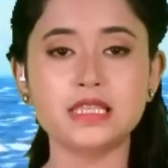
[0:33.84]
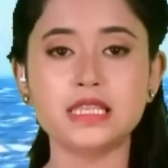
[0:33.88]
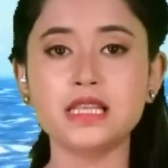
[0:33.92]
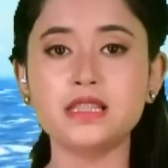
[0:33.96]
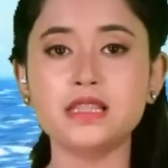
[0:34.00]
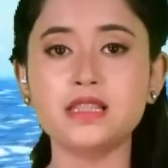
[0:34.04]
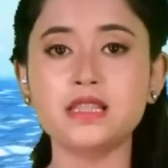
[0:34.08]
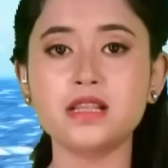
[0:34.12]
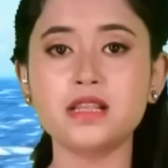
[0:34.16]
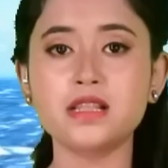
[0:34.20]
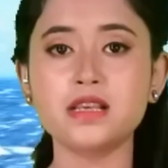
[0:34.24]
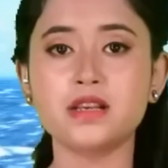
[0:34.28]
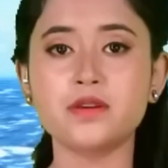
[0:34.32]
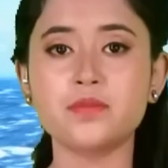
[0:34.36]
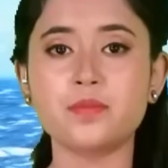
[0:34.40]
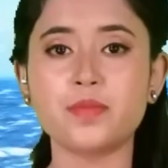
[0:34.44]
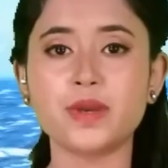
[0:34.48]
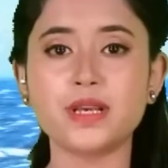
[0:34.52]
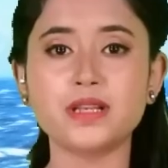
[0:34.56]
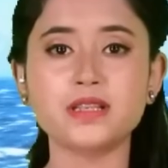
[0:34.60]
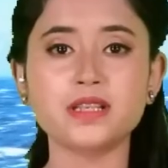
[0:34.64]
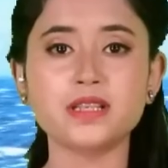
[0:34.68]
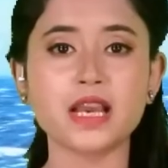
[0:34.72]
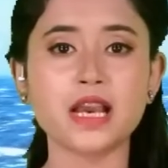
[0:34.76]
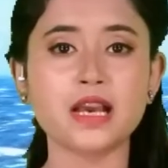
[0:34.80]
চিন্তাদের
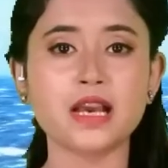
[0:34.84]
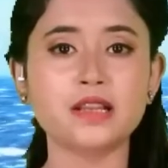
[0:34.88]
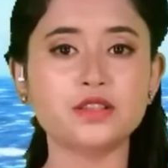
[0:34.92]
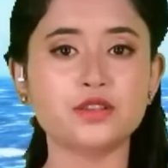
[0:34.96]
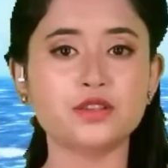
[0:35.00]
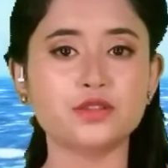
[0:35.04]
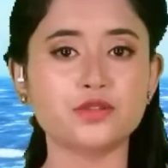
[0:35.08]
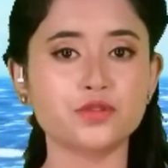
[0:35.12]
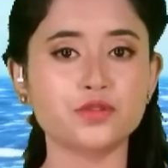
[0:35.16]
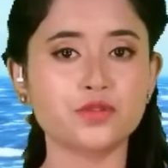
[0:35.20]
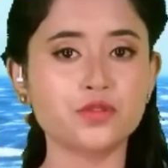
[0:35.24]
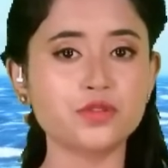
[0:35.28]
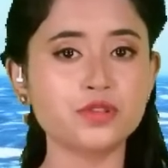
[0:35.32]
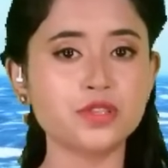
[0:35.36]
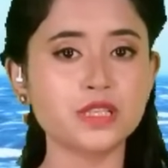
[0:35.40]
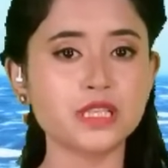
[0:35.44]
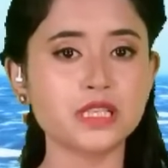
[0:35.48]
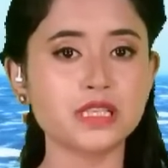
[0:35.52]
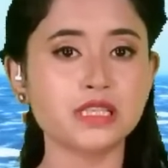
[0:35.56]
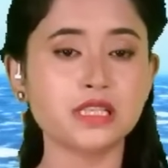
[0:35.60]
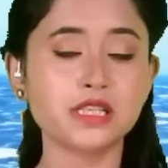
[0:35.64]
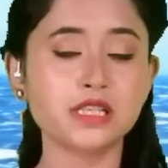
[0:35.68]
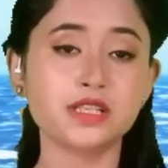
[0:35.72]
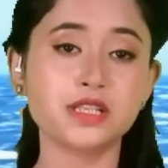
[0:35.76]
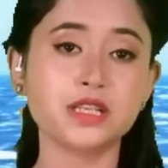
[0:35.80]
বেল্ট অ্যান্ড রোড
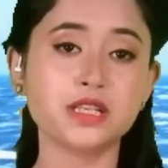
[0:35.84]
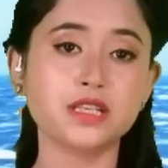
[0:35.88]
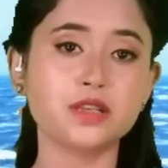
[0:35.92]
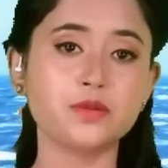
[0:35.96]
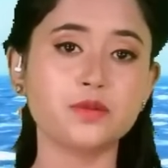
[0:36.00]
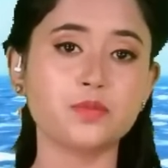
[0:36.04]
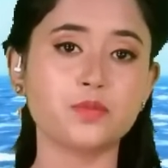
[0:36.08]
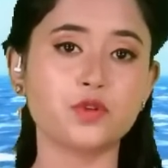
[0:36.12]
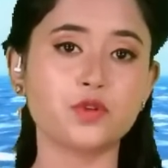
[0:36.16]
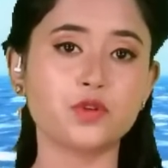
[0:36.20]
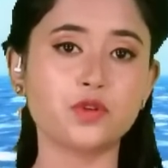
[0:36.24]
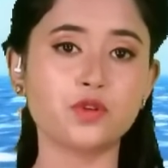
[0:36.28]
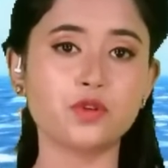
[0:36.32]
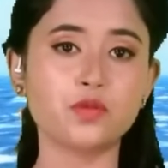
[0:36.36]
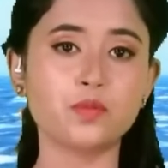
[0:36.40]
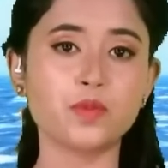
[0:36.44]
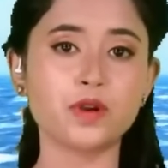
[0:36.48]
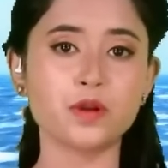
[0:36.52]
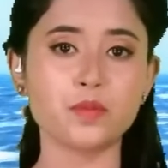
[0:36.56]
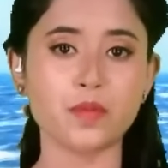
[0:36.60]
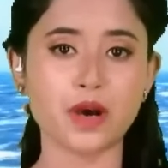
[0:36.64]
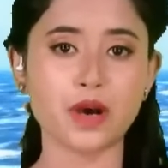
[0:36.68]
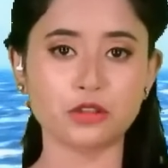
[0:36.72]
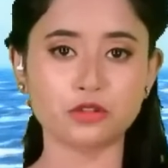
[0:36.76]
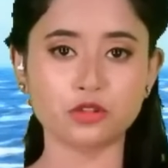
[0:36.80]
ইনিশিয়েটিভ
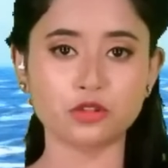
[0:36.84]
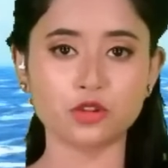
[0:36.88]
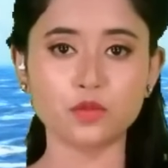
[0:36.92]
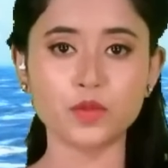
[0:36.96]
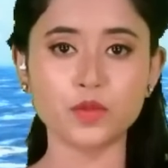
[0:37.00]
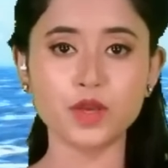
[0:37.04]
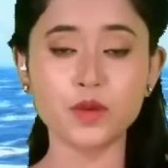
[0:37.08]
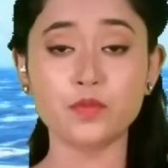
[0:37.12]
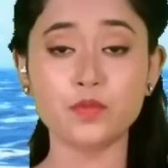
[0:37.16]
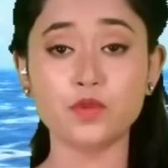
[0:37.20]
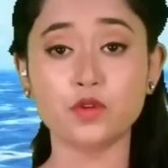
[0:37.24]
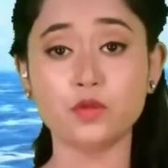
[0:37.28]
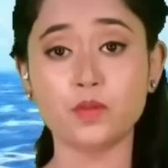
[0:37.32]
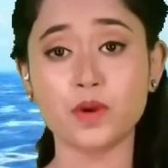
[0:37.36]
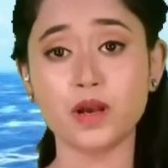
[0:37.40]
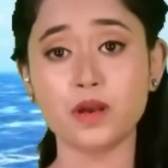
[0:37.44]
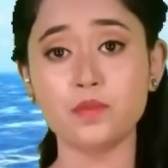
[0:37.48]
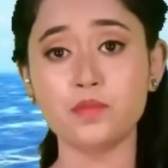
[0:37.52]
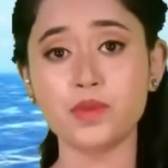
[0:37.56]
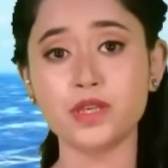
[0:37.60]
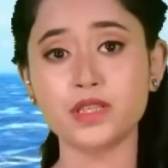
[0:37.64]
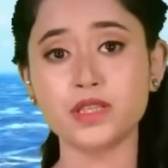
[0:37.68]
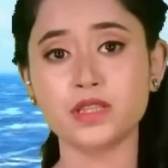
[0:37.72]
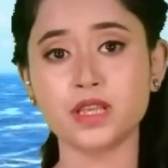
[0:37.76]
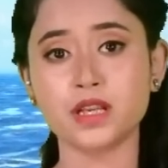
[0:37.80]
প্রকল্পের মাধ্যমে
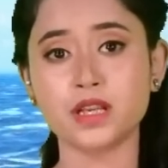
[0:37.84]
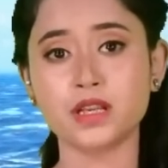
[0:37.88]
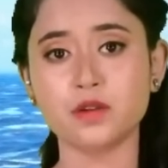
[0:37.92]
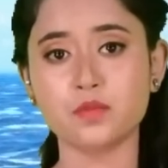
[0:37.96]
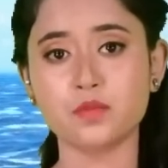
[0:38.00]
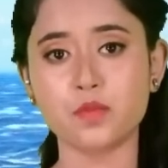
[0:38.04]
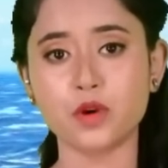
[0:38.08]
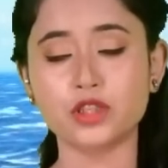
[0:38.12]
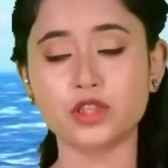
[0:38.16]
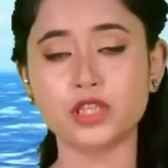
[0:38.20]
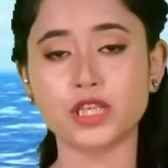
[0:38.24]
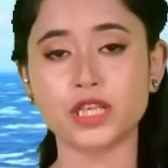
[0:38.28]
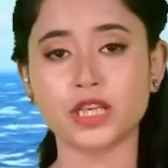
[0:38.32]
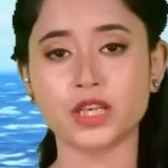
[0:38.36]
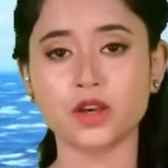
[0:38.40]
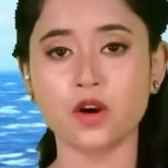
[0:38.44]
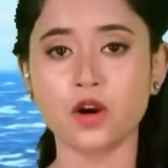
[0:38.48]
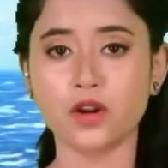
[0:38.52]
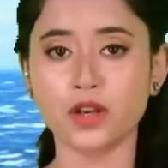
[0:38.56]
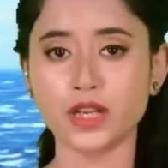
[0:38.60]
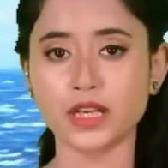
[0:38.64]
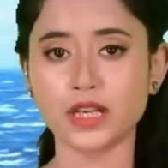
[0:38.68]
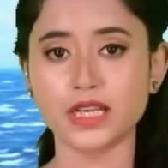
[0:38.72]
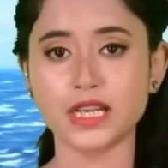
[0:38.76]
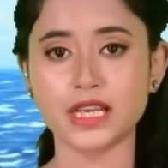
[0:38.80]
প্রভাব বিস্তারের পথে
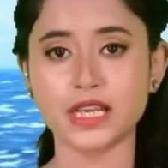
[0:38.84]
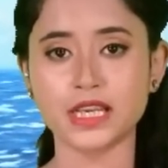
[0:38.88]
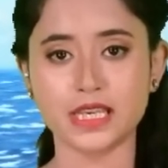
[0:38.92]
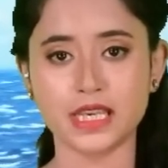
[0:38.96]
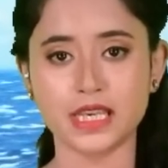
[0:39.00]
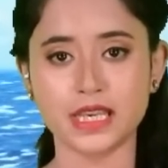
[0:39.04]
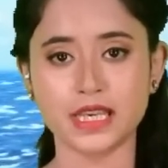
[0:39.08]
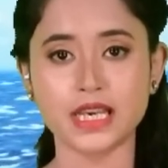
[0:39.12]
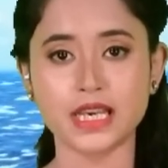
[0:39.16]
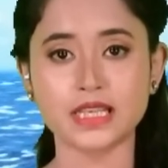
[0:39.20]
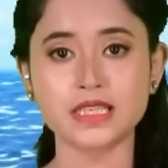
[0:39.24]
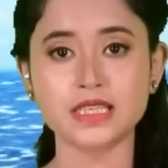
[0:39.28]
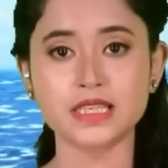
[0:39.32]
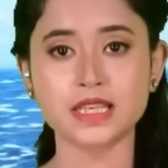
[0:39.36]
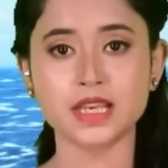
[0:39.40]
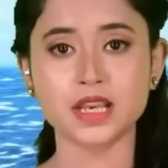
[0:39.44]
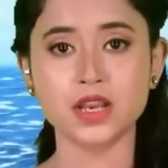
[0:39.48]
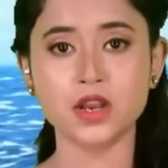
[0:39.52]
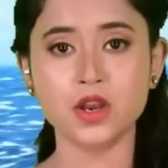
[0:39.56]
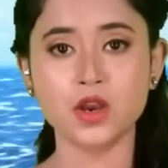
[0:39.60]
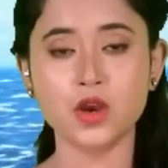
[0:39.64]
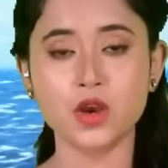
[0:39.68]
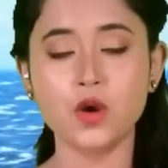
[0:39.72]
অনেকটা এগিয়ে গেছে